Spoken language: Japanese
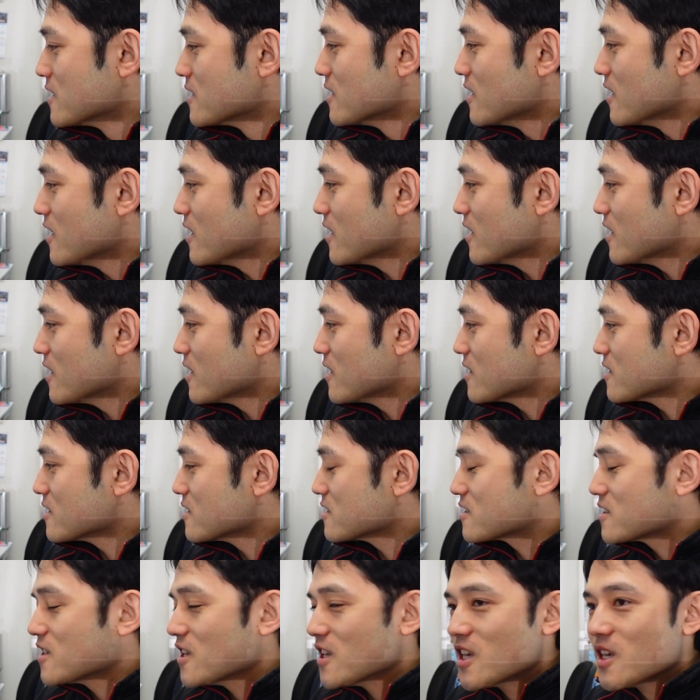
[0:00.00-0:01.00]

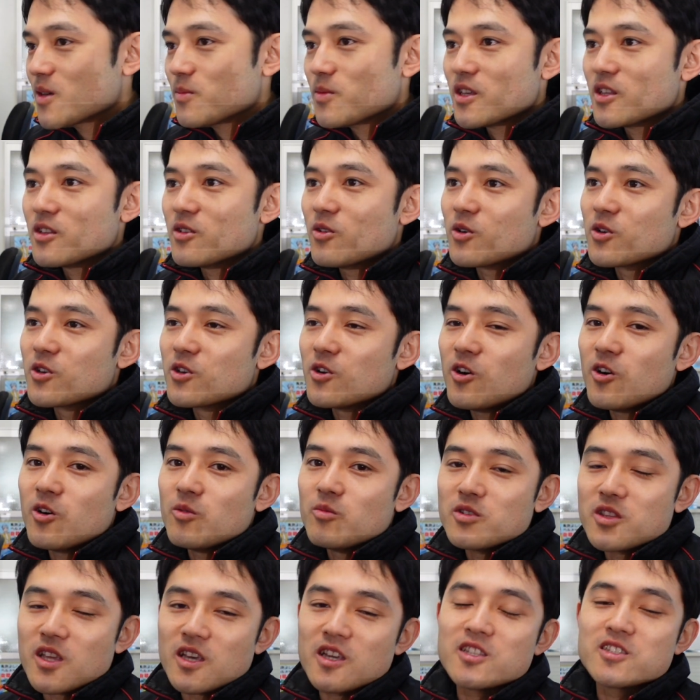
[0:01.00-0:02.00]
えー、整備の業
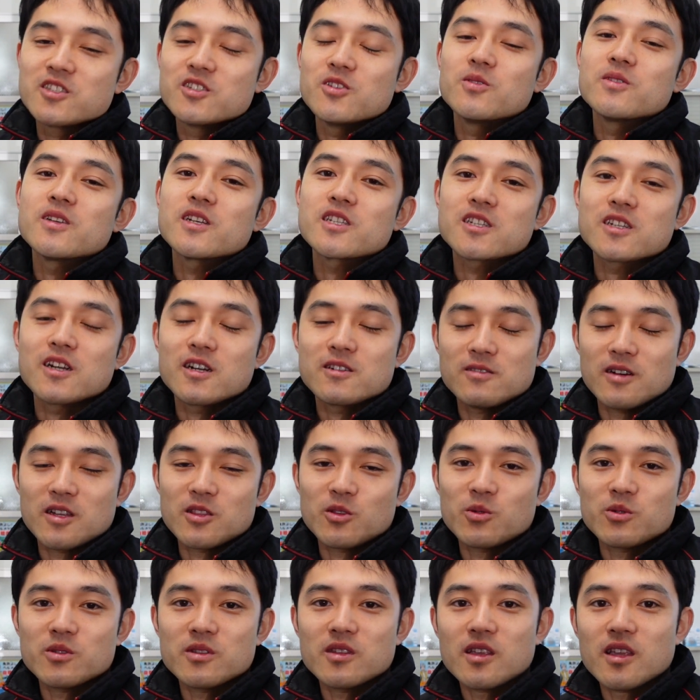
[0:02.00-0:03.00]
務で必要な資格は
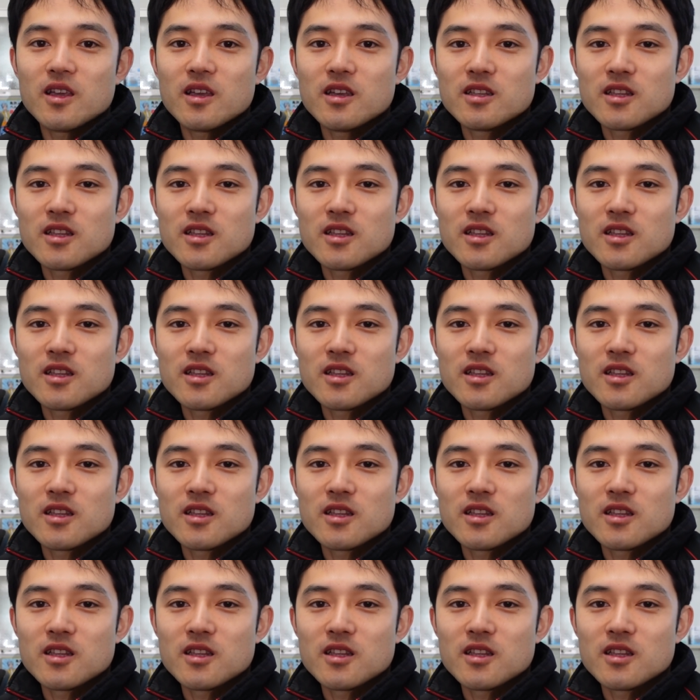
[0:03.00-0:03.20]
取って